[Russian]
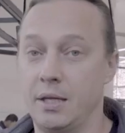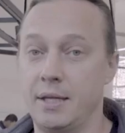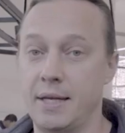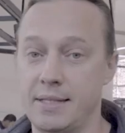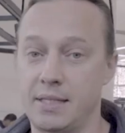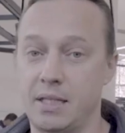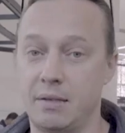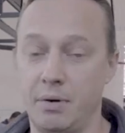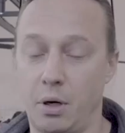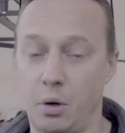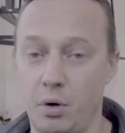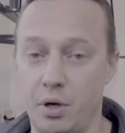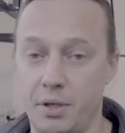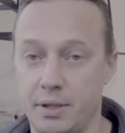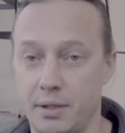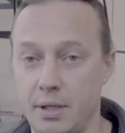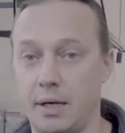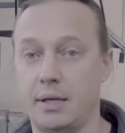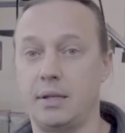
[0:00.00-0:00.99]
Если вы
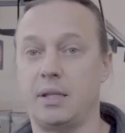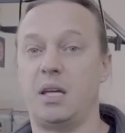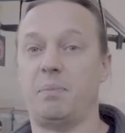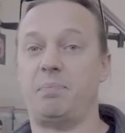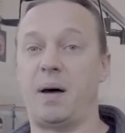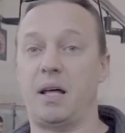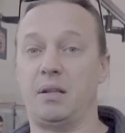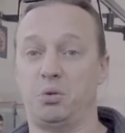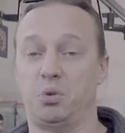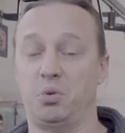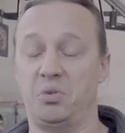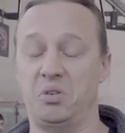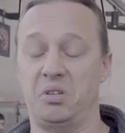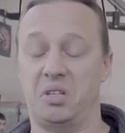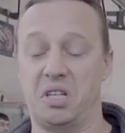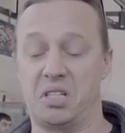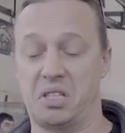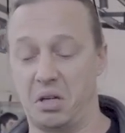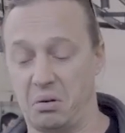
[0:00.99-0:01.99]
ходите на рынке,
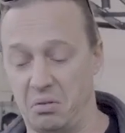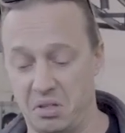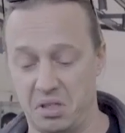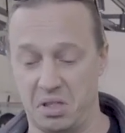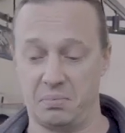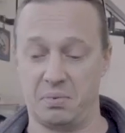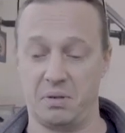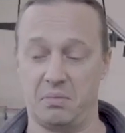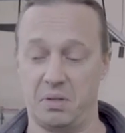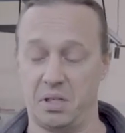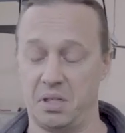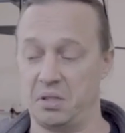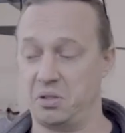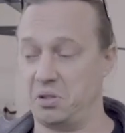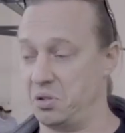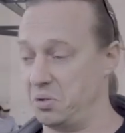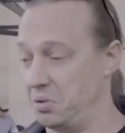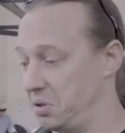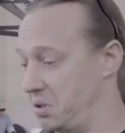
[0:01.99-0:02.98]
понтуетесь, такой типа,
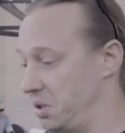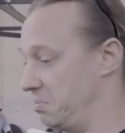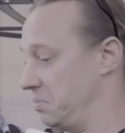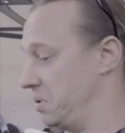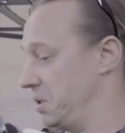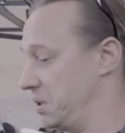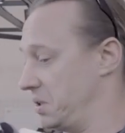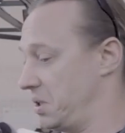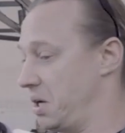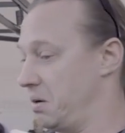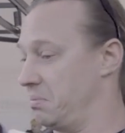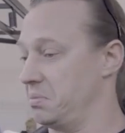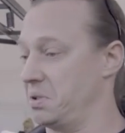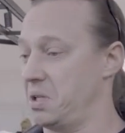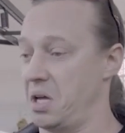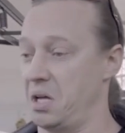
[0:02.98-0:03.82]
что ты мне там